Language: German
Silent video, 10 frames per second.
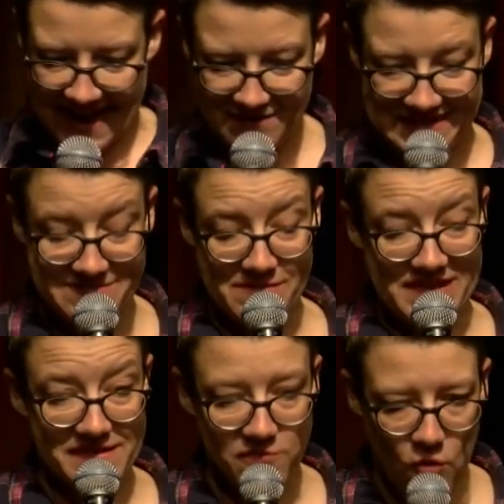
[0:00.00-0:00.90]
Aber das war
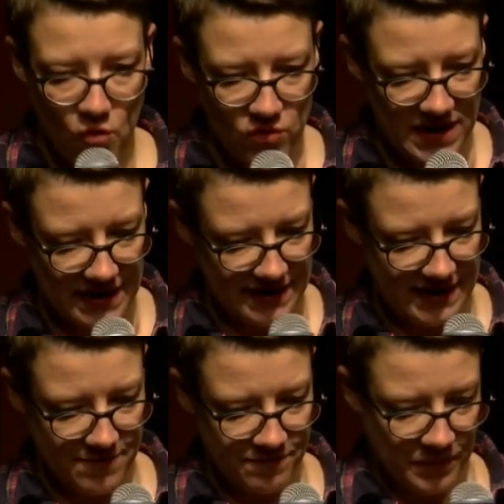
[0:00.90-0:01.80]
mir so
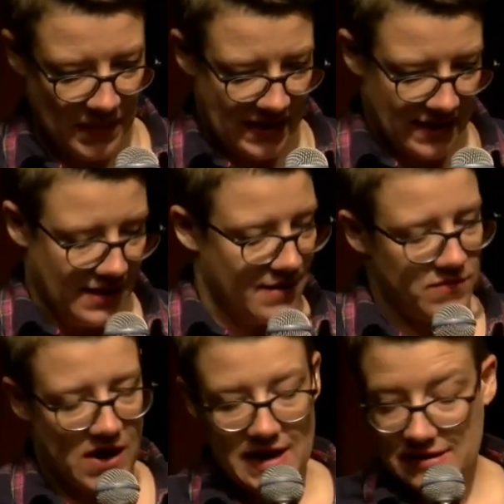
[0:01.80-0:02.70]
unangenehm.
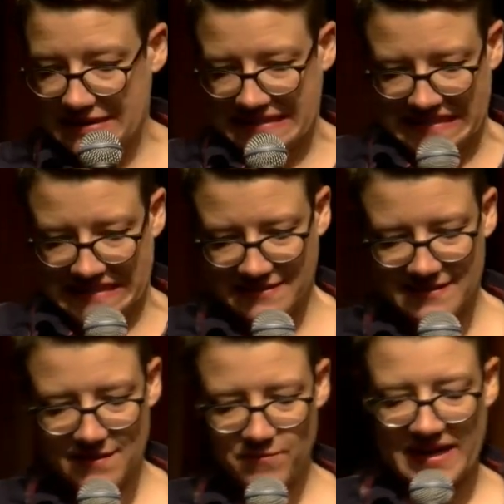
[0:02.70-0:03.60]
Boah,
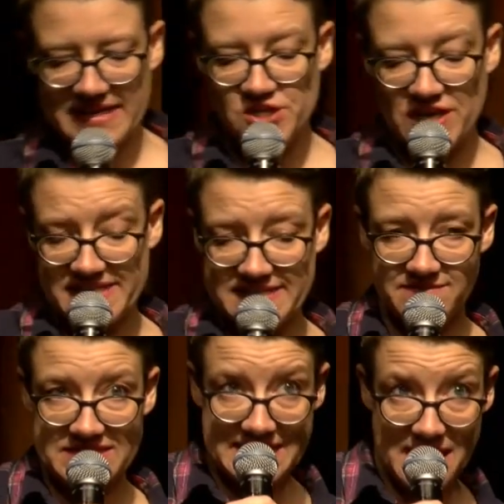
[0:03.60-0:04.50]
ich habe richtig schlechtes
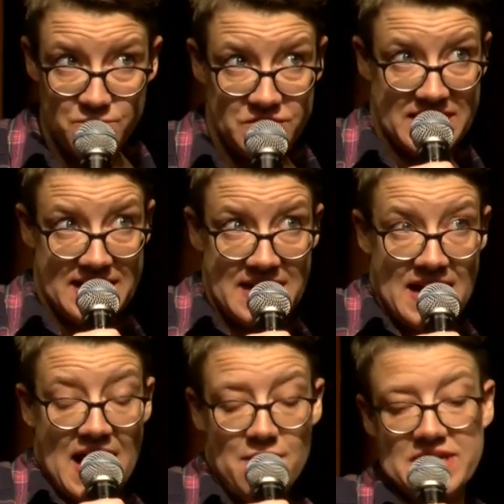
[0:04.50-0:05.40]
Gewissen gehabt und dann
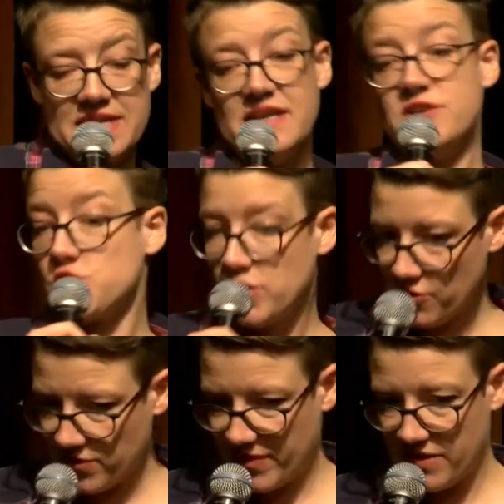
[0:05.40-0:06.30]
habe ich einen
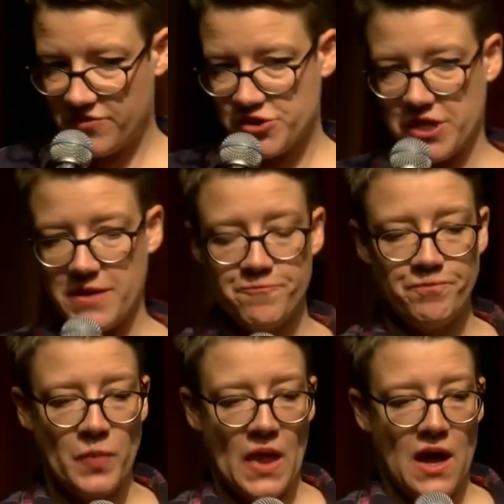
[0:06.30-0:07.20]
Entschuldigungsbrief geschrieben
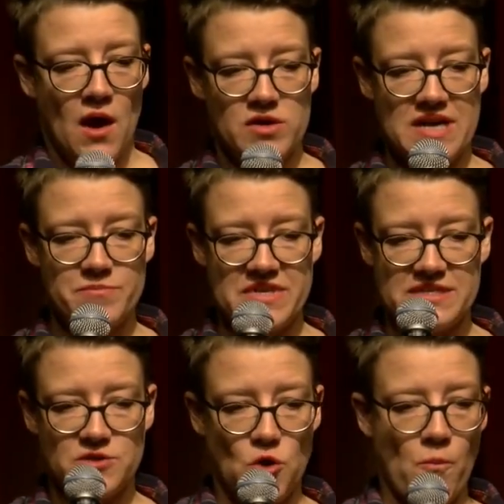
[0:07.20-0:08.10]
und habe den
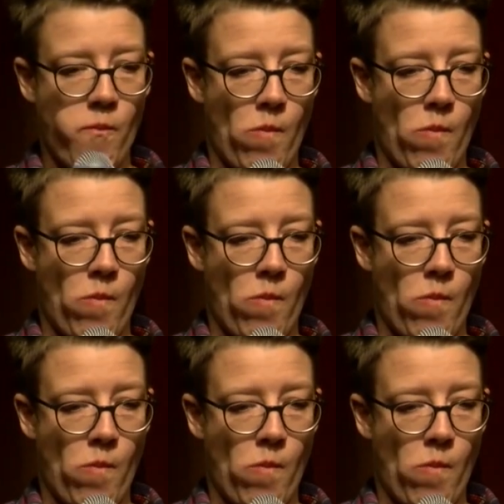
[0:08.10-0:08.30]
so